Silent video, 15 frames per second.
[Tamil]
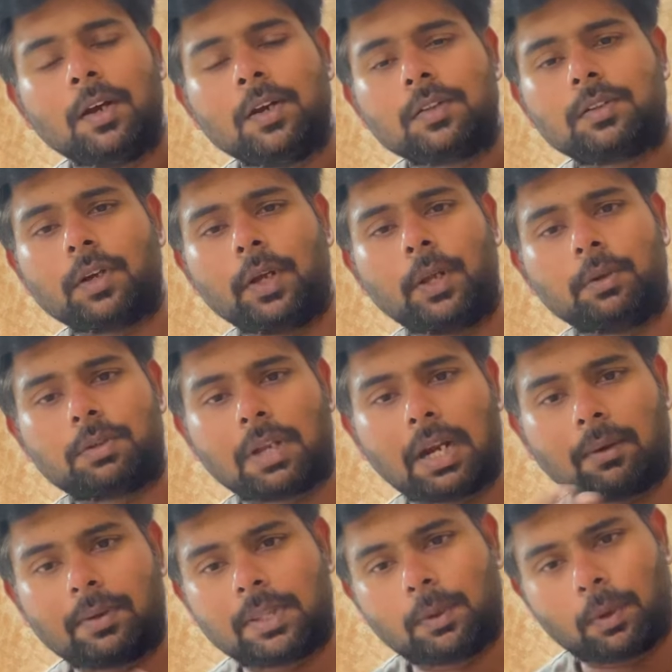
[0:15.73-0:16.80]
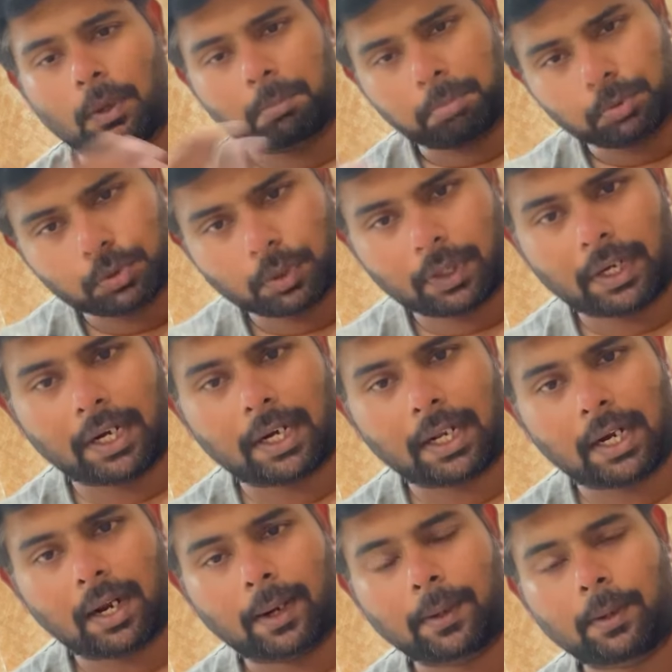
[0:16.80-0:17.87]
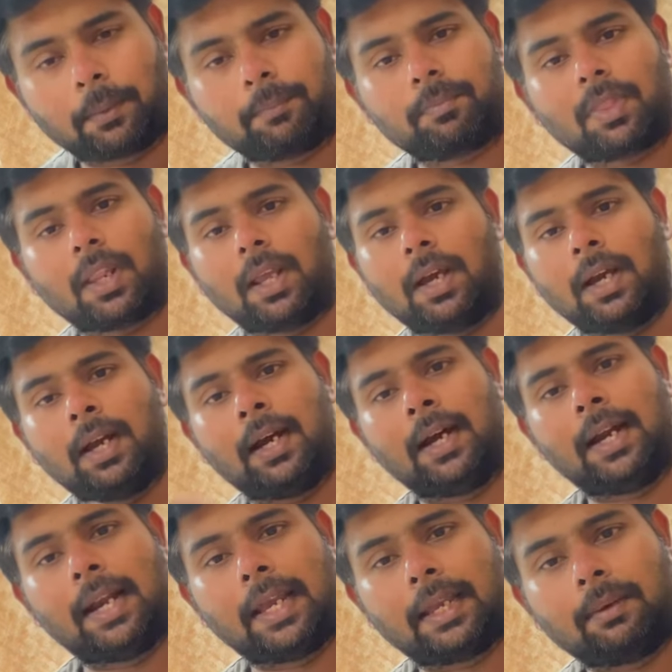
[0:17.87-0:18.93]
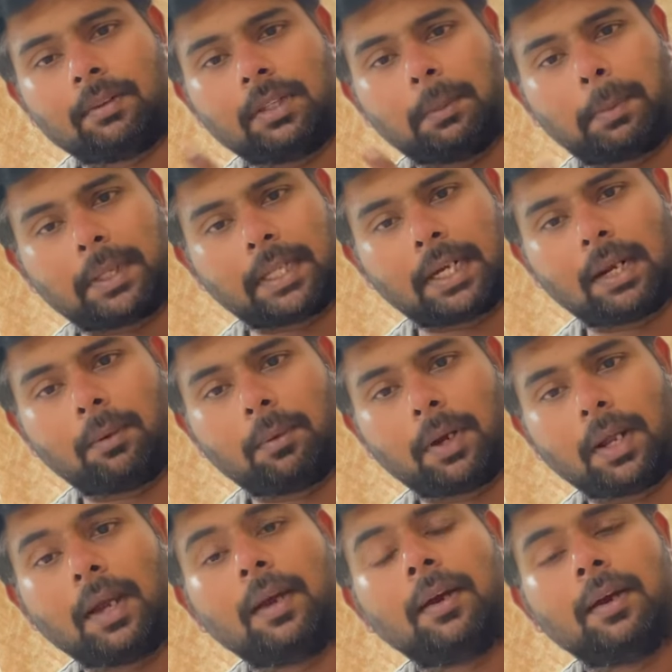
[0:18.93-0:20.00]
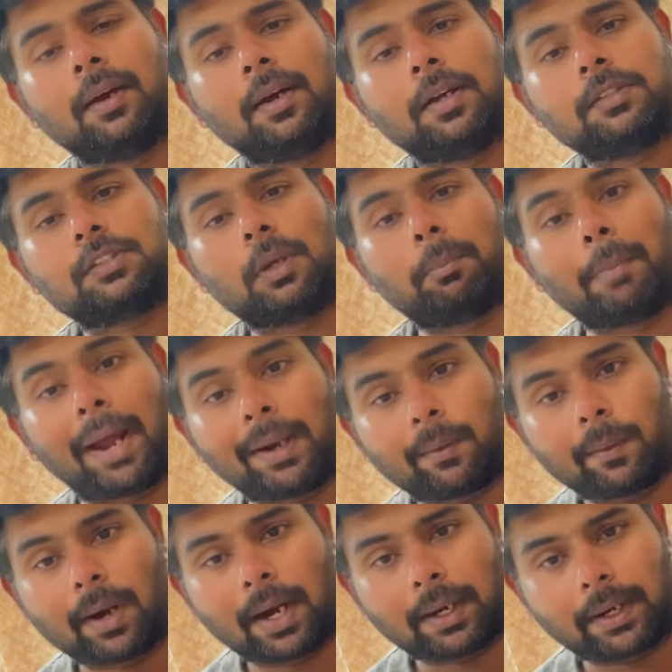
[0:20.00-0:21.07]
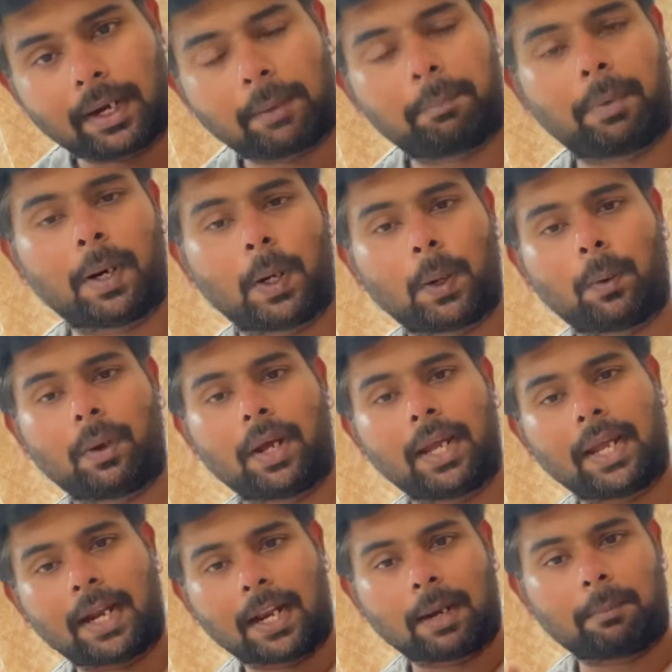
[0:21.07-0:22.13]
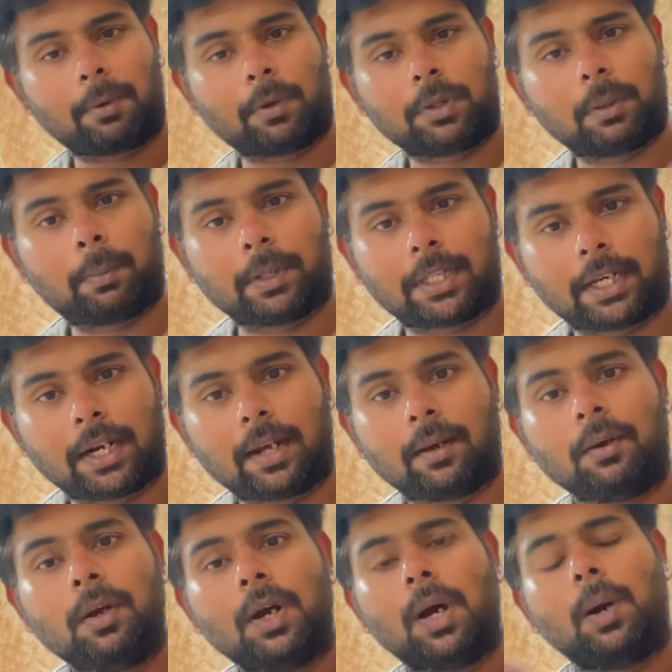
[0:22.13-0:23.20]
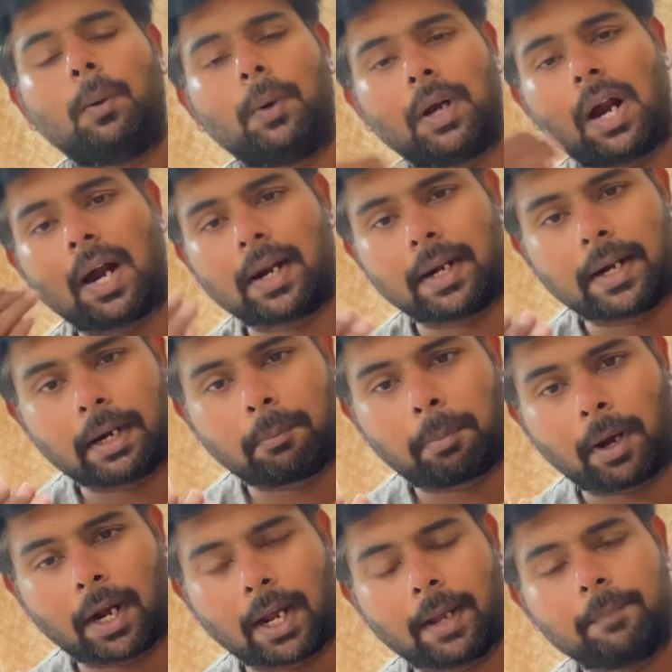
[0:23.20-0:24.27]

ஸோ யூஸ்வலாக வந்து ஒரு புது ட்ரேடர் ஆகட்டும் லைக் வந்து பார்த்திங்கன்னா ஒரு ஸோ மேனுவலாக ட்ரேட் பண்ணுறவங்க எல்லாருமே வந்து பார்த்திங்கன்னா ஒரு ஆர்டர் எடுப்பாங்க